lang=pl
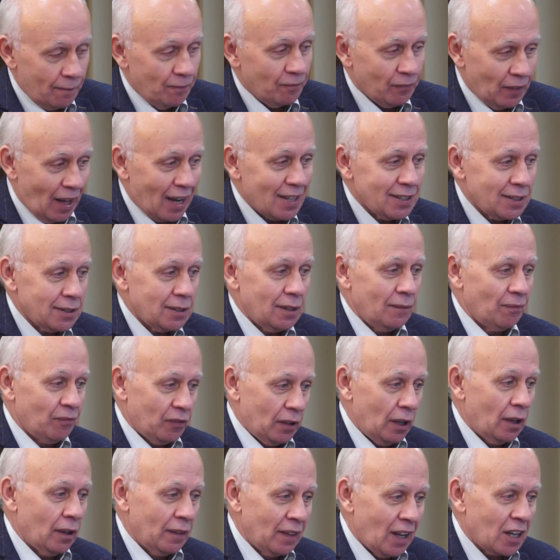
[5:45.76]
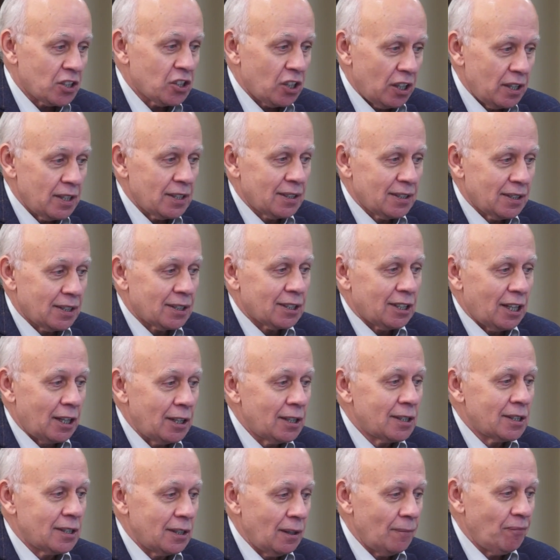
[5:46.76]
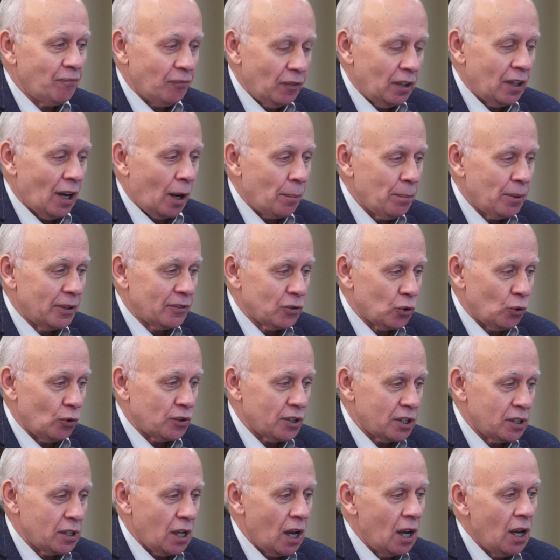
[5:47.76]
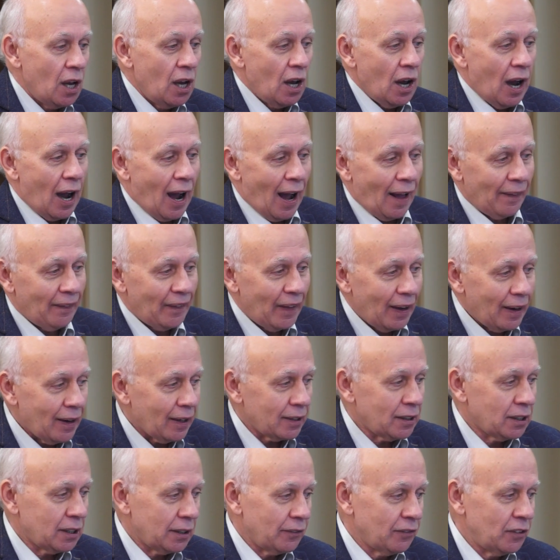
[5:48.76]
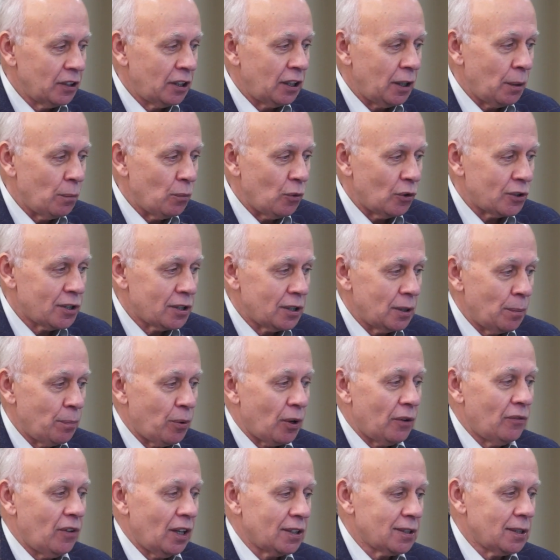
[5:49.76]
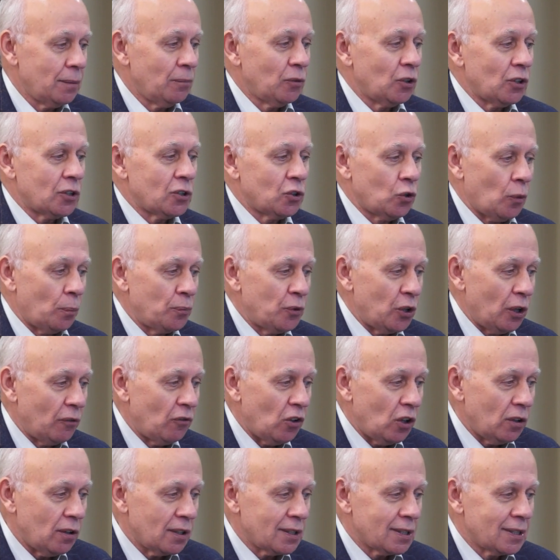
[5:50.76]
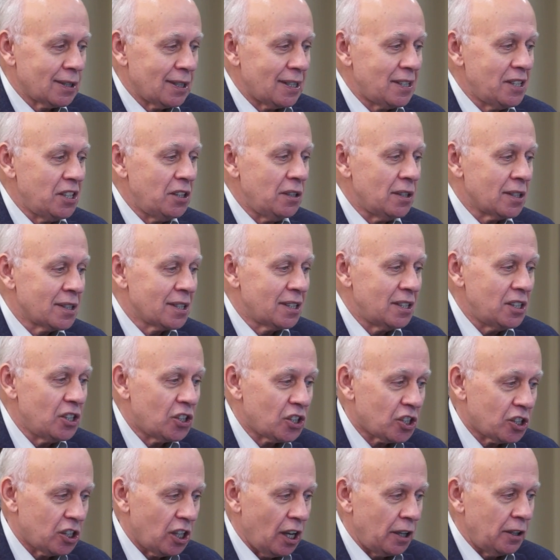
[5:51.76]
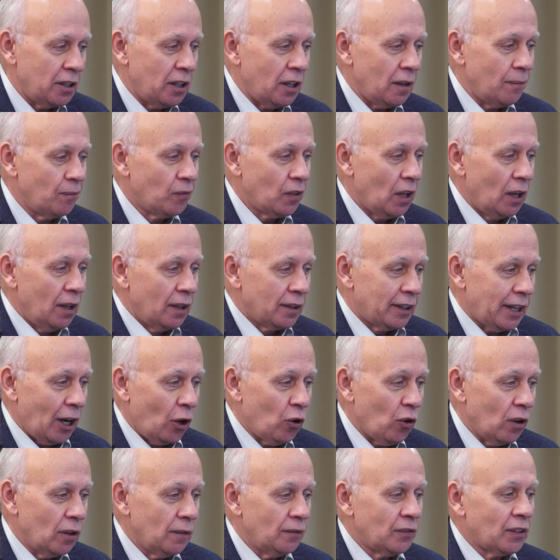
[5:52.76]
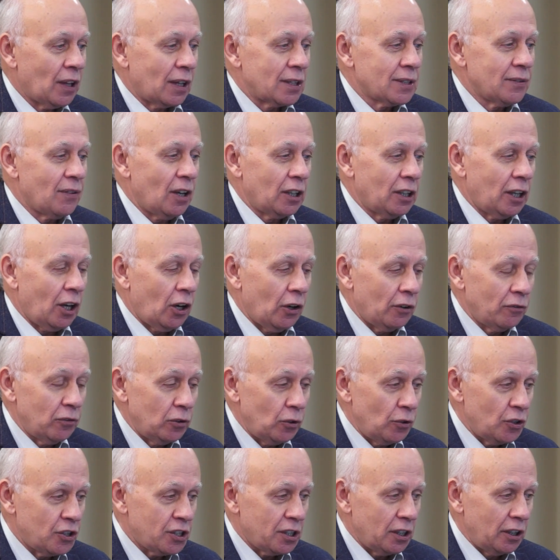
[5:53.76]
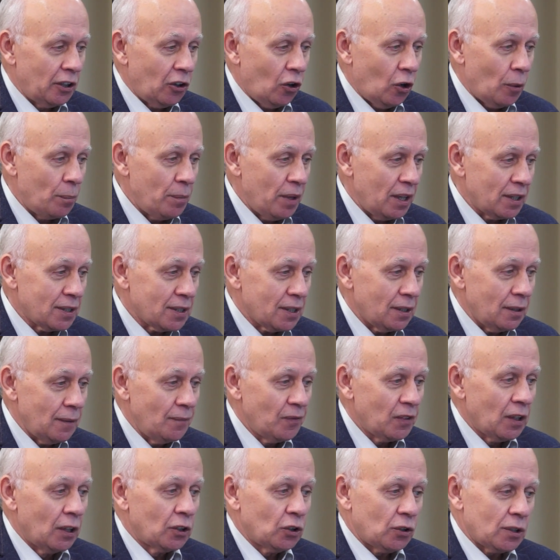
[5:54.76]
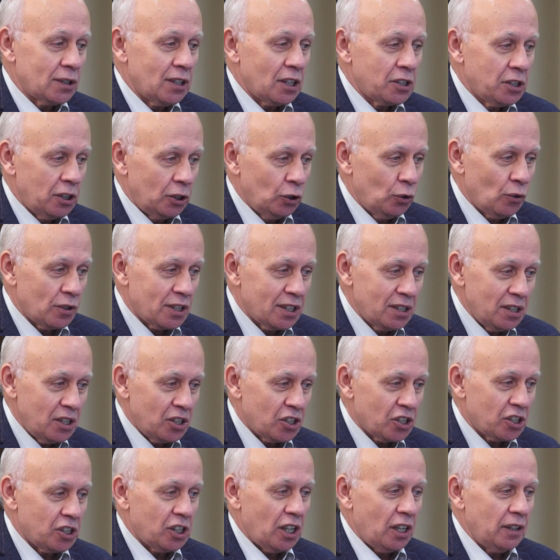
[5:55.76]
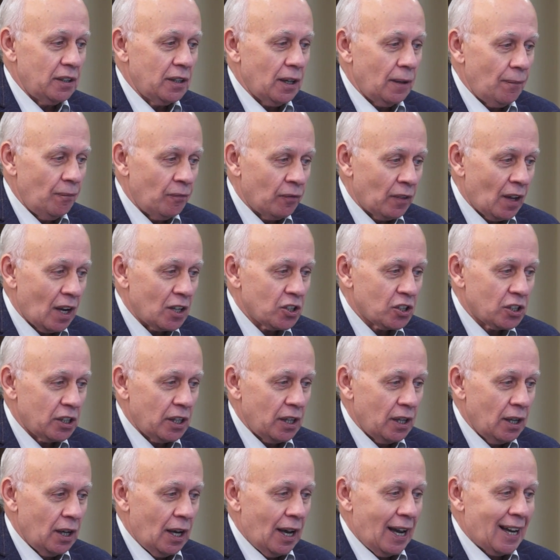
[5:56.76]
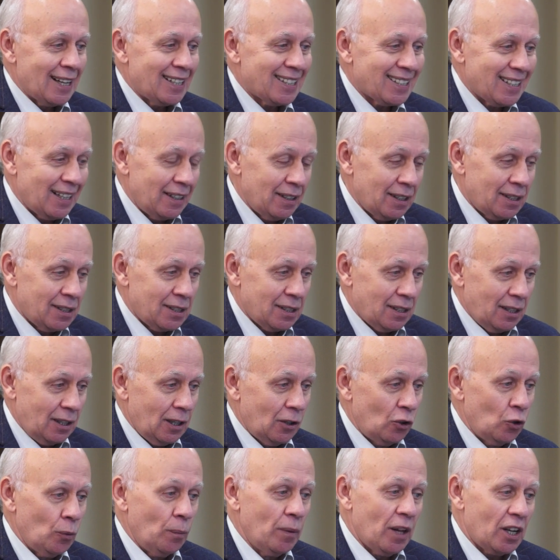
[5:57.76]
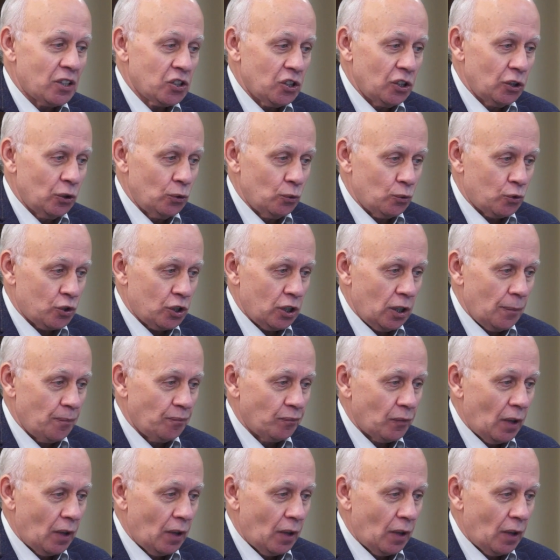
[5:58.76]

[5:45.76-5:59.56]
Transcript: nas, nasza egzystencja jakby wzrośnie, a negatywne emocje prowadzą do stopniowego zniszczenia tego tak zwanego ewolucyjnego mięsa, to znaczy do zniszczenia naszej esencji lub naszej duszy